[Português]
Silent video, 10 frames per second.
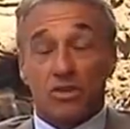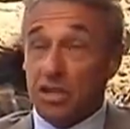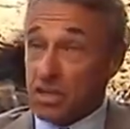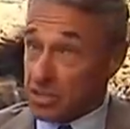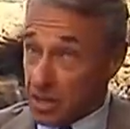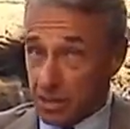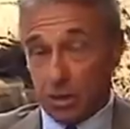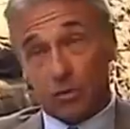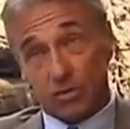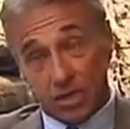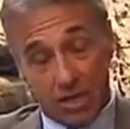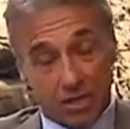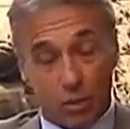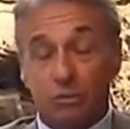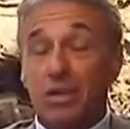Dizem, não
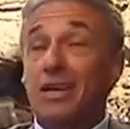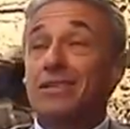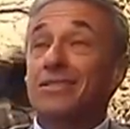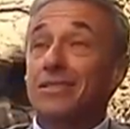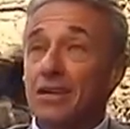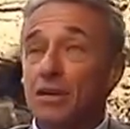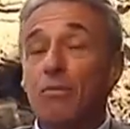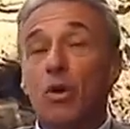sei, que é o terceiro